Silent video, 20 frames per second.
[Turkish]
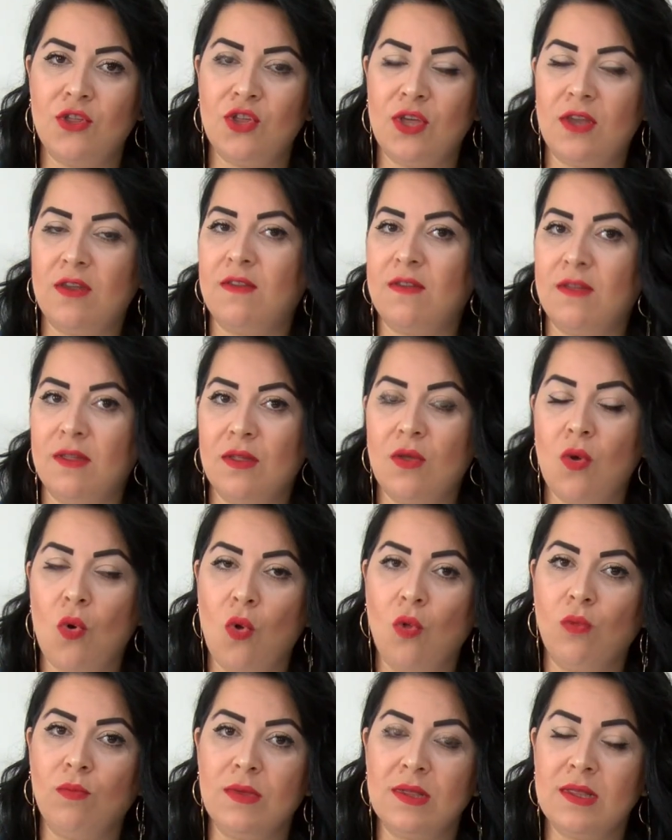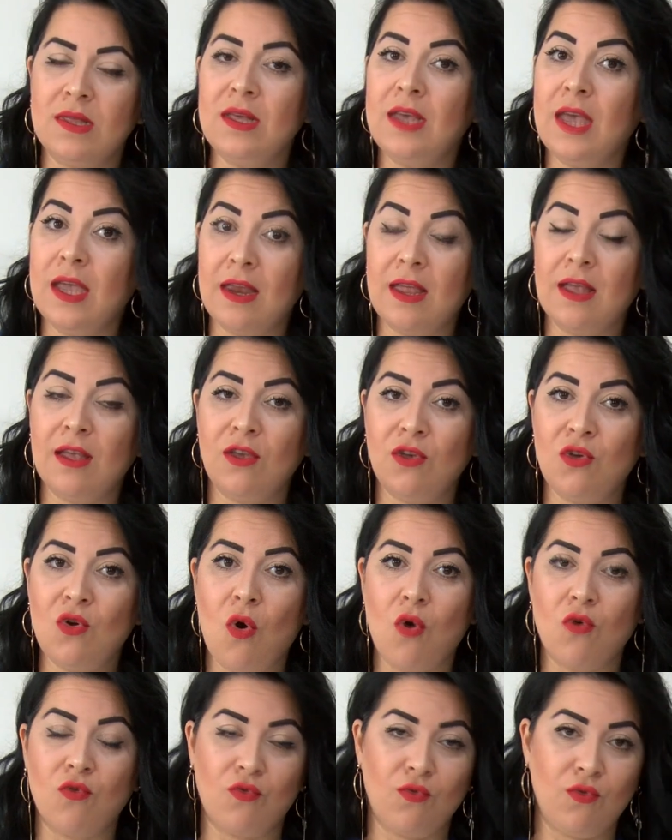içerisinde olması
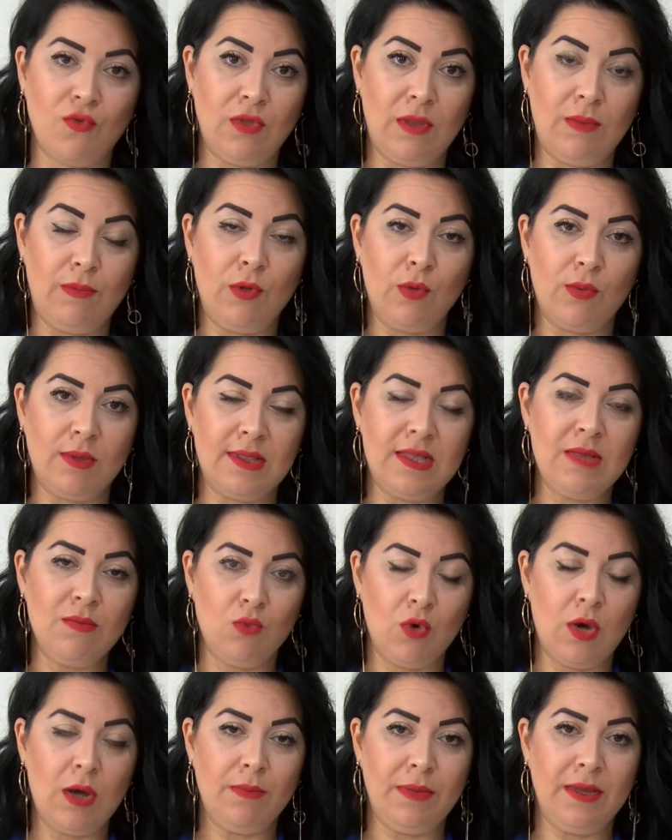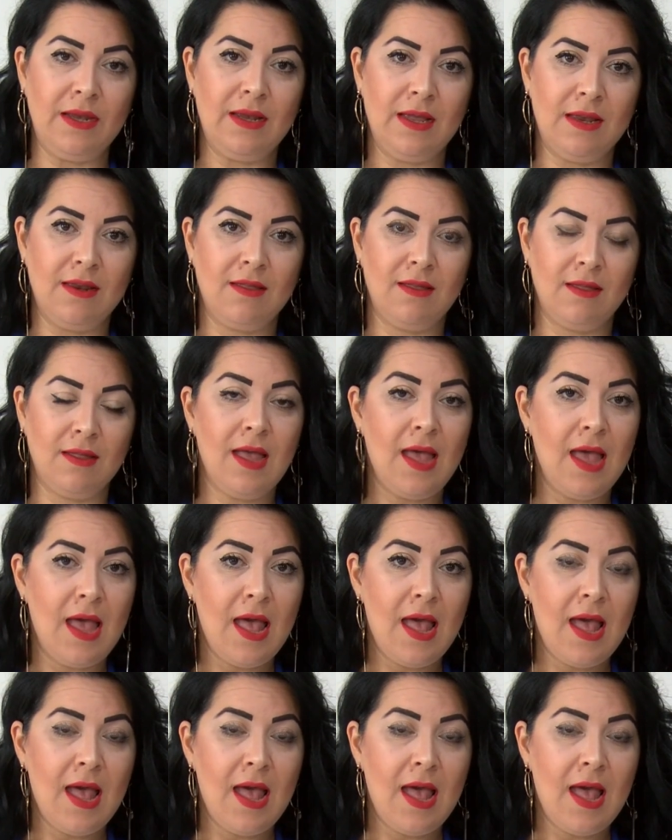gerekiyor diplomasi muhabirlerinin.